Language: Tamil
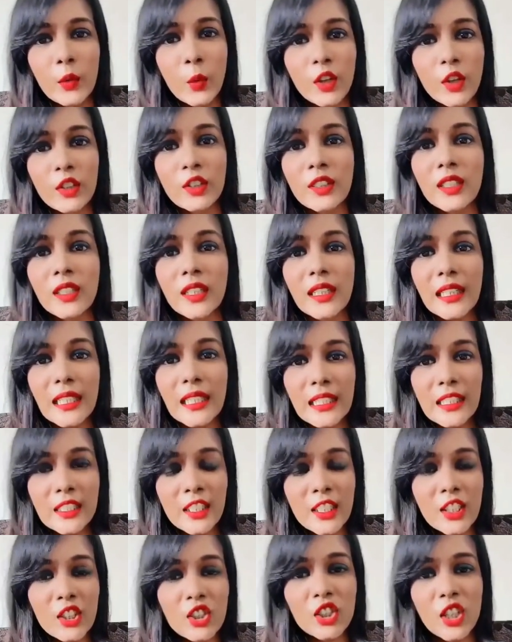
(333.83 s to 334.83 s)
இட் வாசன்ட் அ
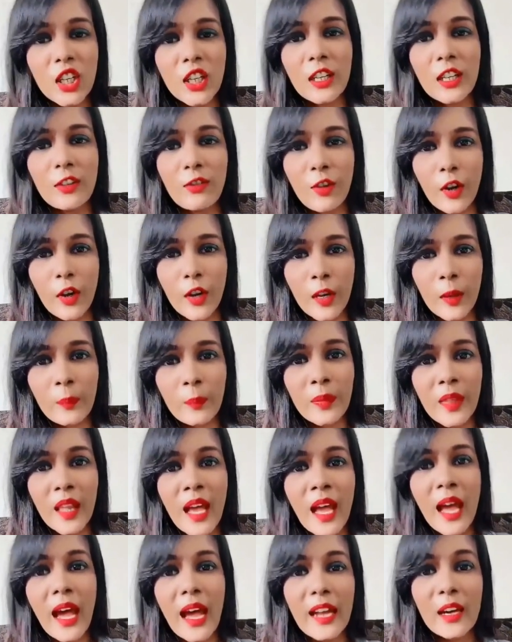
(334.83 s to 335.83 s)
ஈஸி ஜேர்னி ஃபார் ஹிம்